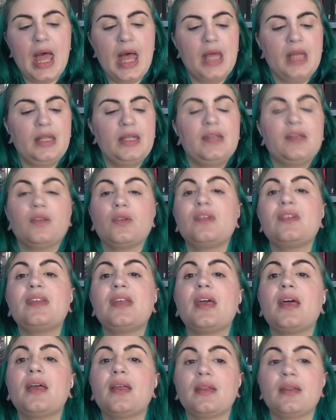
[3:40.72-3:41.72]
les
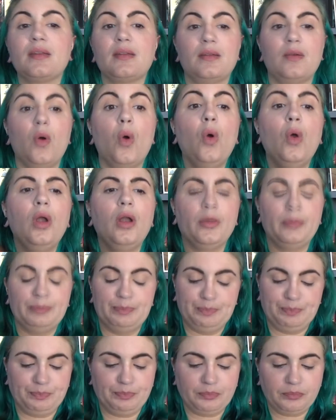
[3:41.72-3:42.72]
anciens euh, hauls.
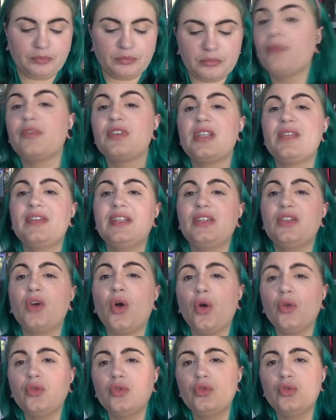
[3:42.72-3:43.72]
Vous avez
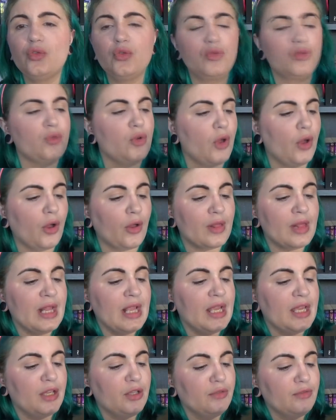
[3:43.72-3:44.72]
32 couleurs
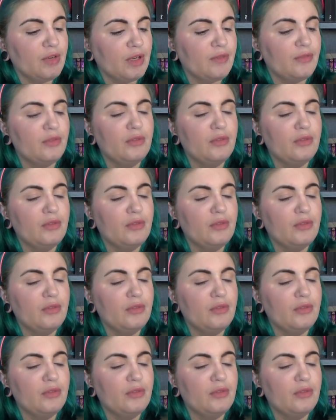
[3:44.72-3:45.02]
et une fois que vous